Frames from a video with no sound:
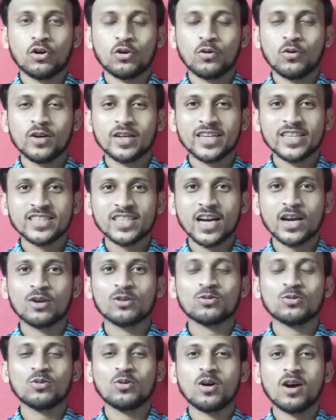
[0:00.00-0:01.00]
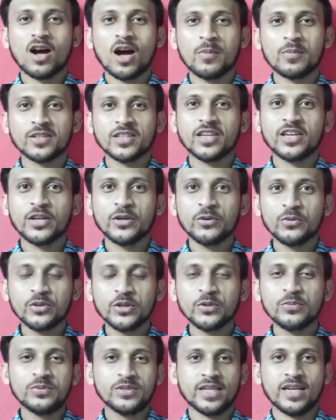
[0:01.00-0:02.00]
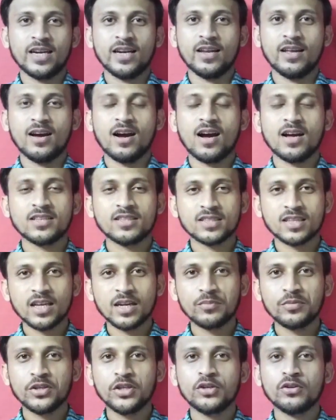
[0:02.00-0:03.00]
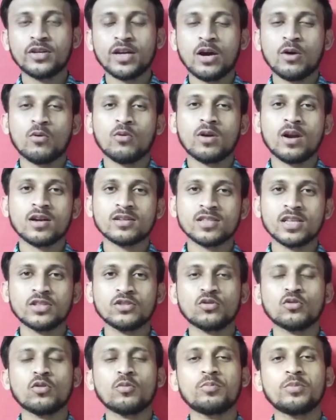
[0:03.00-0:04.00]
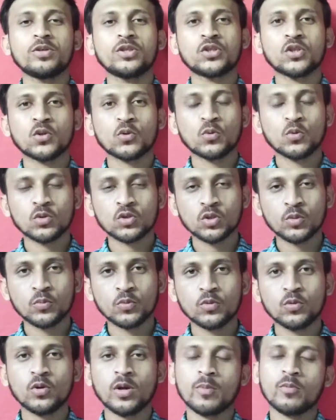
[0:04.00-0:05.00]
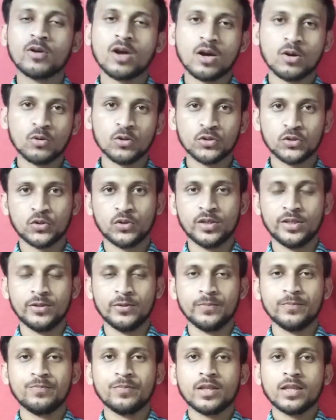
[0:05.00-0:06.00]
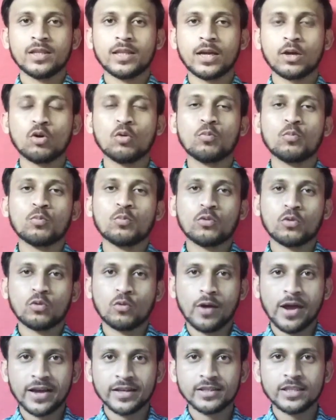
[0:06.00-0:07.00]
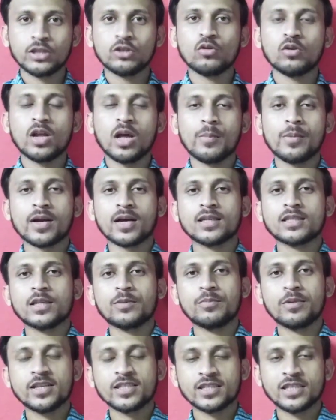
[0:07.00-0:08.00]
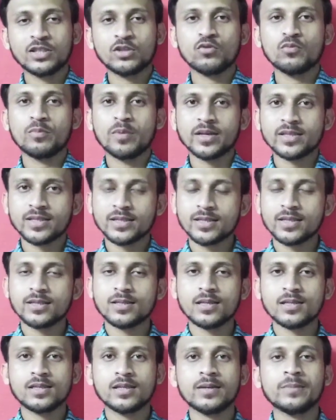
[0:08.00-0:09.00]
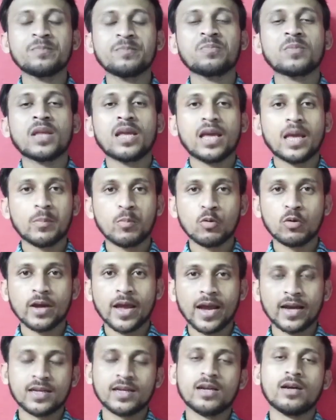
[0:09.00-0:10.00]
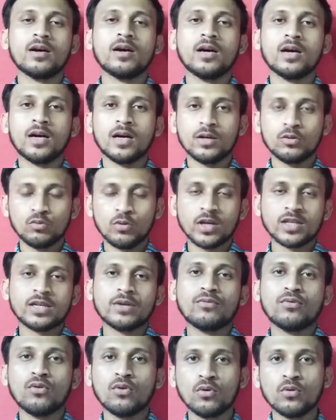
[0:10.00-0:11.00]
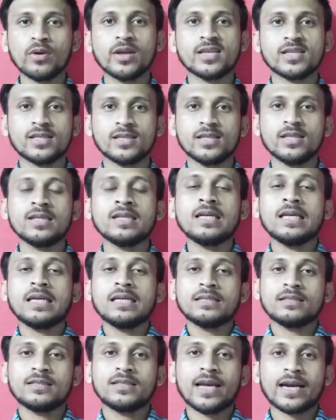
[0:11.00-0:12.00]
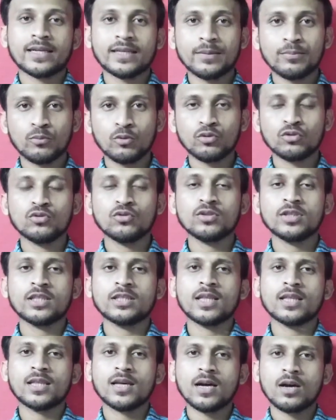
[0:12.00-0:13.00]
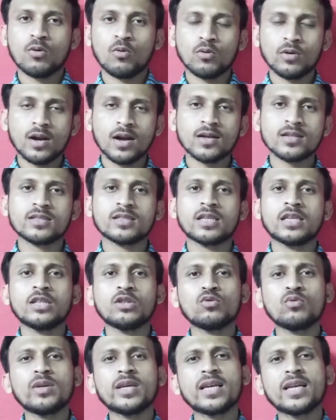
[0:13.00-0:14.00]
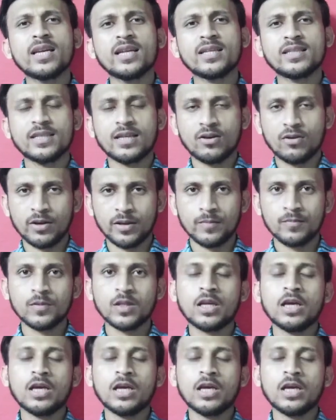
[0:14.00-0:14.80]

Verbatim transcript: সকলকে স্বাগত আমাদের ইউটিউব চ্যানেলে আজকের ভিডিওটা অনার্সের জন্য ভীষণ গুরুত্বপূর্ণ এবং আকর্ষণীয় দেখো কয়েকদিন ধরে আমার কাছে বেশ কিছু মেসেজ এসেছে এবং একটা দু একটা ফোনও এসছে যে একটা প্রশ্ন যে দাদা অনার্স কিন্তু ইংলিশে হয়